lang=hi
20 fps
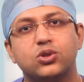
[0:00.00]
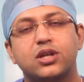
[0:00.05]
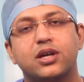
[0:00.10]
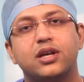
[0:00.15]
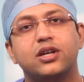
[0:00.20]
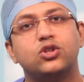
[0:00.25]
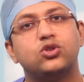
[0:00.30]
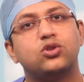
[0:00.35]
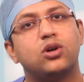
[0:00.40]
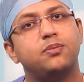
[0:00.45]
होता
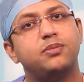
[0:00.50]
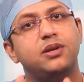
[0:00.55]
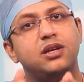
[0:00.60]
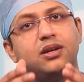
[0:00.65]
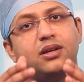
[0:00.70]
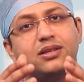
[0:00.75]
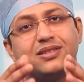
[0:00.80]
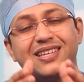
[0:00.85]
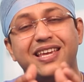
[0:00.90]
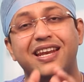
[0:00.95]
है तो आप
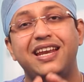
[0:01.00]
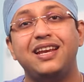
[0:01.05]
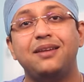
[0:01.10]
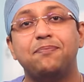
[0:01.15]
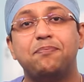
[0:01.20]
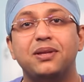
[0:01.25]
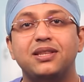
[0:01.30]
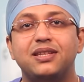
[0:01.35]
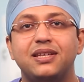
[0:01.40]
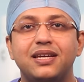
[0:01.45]
ये
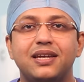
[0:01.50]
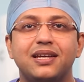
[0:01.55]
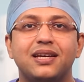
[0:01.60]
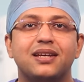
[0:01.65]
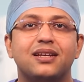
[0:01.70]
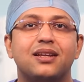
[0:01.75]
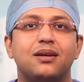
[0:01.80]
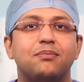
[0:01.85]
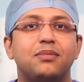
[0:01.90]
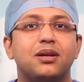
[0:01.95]
स्क्रीन पे दिए
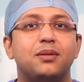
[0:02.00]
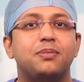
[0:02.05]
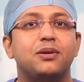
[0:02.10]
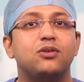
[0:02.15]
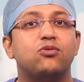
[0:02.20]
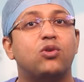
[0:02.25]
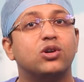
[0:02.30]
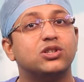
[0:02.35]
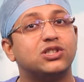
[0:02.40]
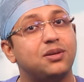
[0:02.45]
गए नंबर
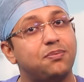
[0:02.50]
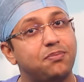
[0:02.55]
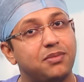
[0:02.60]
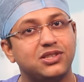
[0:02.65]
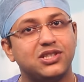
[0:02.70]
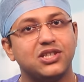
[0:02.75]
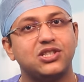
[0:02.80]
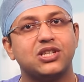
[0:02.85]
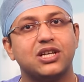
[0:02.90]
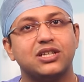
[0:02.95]
पे व्हाट्सअप
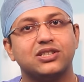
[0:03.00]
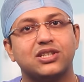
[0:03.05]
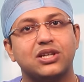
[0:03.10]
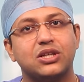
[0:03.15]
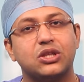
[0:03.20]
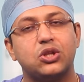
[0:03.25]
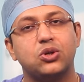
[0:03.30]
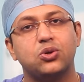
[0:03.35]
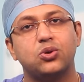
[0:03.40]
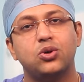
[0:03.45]
मैसेज कर
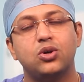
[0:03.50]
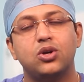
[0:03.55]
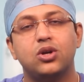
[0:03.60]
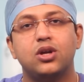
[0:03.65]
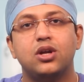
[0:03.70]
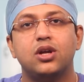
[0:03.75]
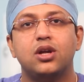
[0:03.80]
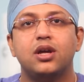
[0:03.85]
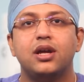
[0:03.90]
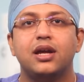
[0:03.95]
सकते हो
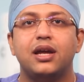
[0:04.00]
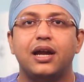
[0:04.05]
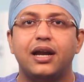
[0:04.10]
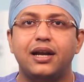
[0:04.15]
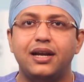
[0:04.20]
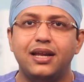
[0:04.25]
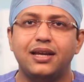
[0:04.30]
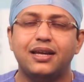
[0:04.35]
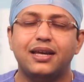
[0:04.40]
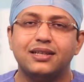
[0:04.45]

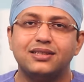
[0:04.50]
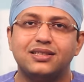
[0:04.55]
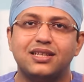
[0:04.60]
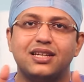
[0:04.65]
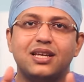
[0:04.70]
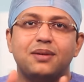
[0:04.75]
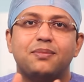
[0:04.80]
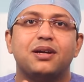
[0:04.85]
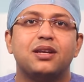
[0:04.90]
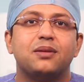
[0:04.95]
हेड नेक
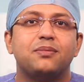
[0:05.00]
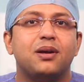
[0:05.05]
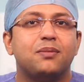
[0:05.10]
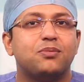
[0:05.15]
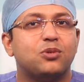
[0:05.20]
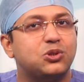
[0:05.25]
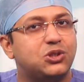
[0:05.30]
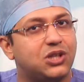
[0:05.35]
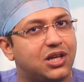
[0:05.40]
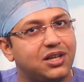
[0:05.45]
कैंसर के बारे में
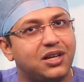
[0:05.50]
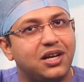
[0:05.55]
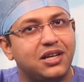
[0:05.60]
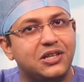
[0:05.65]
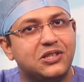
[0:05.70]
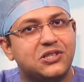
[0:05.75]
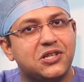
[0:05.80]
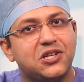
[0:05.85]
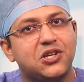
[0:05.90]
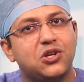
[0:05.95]
आपको
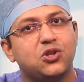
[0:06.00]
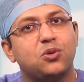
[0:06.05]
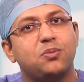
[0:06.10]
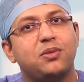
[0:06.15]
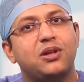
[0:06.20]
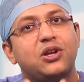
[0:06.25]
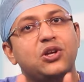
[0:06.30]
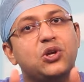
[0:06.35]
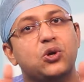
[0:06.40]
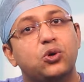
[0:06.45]
जानकारी चाहिए तो
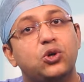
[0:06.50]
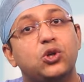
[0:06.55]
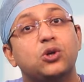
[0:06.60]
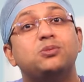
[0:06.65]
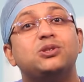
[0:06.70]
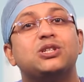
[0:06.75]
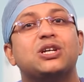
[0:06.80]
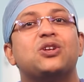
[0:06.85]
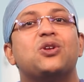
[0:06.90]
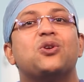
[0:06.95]
मेरे
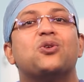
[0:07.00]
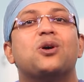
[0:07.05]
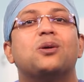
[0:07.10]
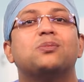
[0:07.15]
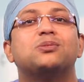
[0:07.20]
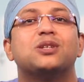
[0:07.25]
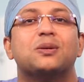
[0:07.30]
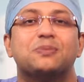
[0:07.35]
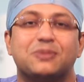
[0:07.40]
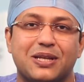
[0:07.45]
यूट्यूब चैनल को
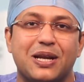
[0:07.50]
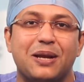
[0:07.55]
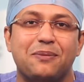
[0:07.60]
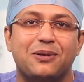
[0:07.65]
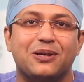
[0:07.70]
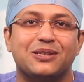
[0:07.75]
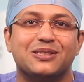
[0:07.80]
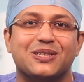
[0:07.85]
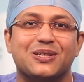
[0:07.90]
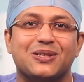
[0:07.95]
आप
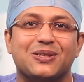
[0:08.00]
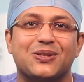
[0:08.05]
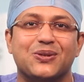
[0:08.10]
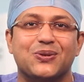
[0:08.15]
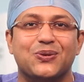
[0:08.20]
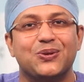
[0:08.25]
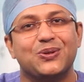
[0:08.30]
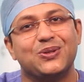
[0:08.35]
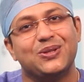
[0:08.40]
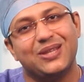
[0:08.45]
सब्सक्राइब कर
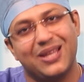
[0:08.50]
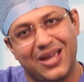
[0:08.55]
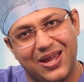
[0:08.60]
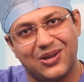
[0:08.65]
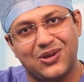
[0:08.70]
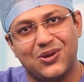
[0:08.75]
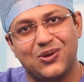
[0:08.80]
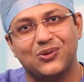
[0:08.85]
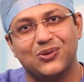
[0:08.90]
सकते हो थैंक